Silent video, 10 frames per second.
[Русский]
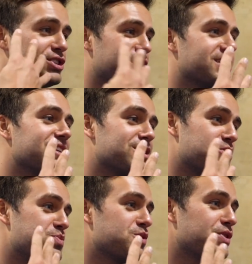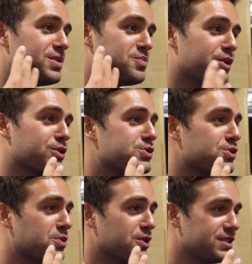и 4 чемпиона по
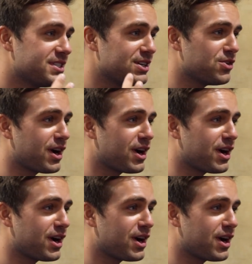Ютубу. Те, у